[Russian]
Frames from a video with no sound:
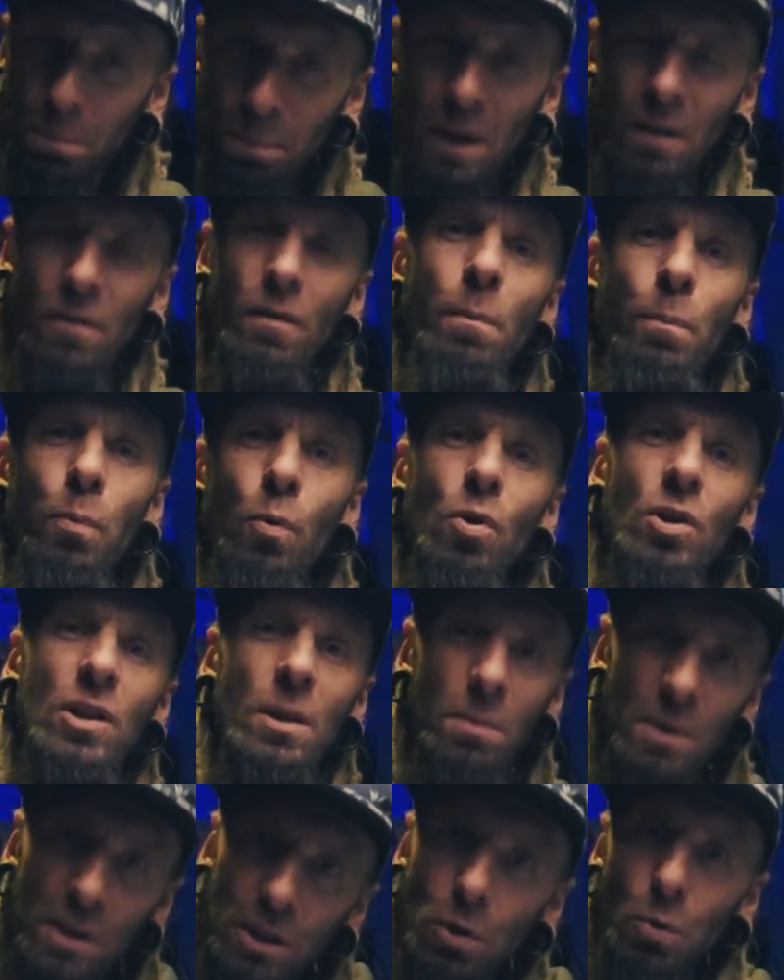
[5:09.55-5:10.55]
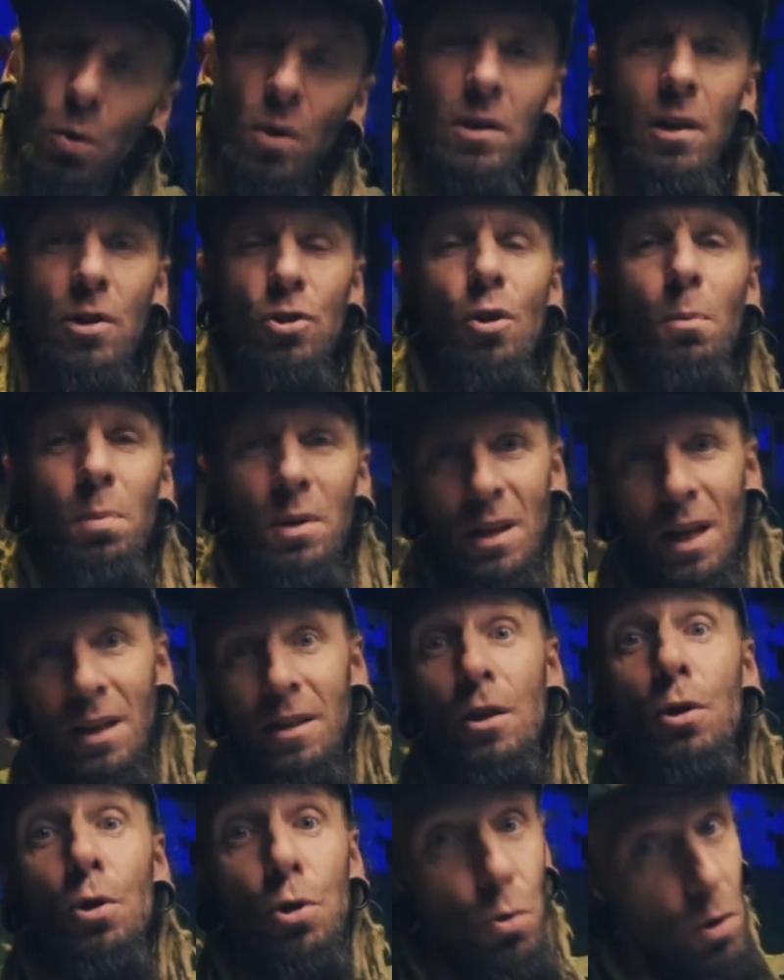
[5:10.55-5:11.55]
первым пунктом из трех должно быть
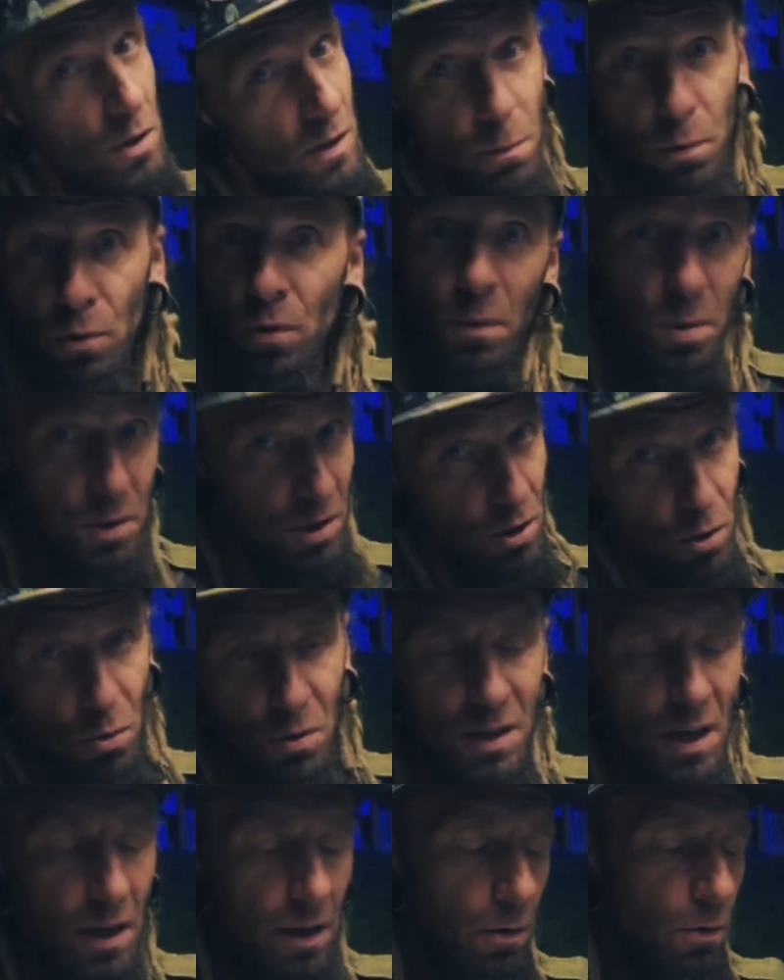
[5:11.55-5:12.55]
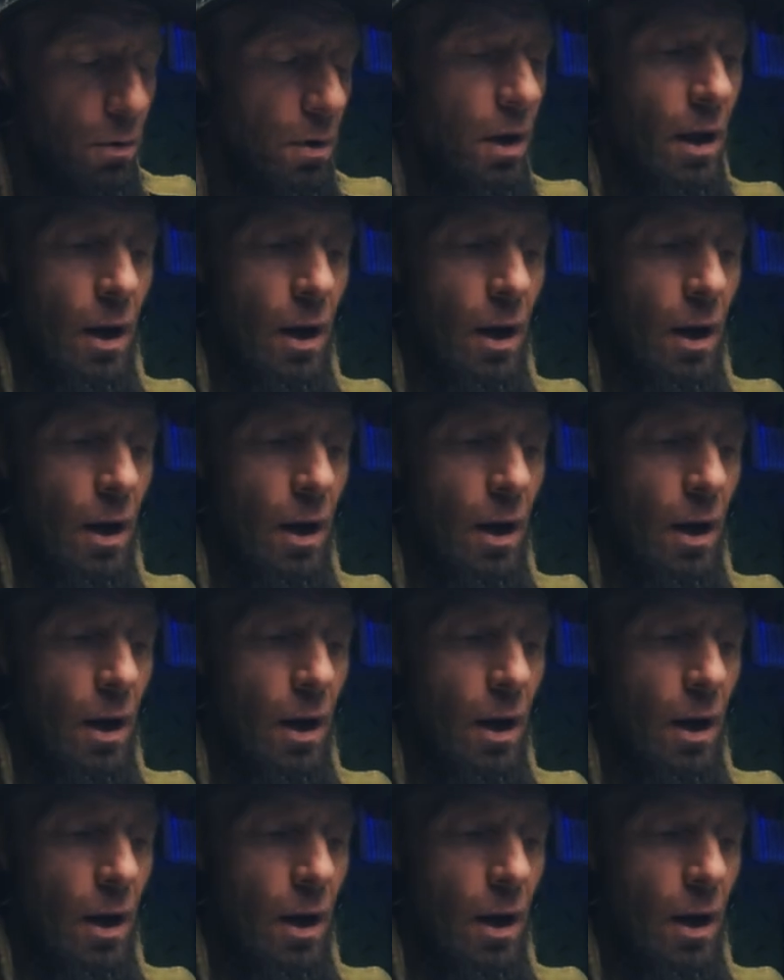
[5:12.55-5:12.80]
надеюсь, что я соберу вообще на нее деньги.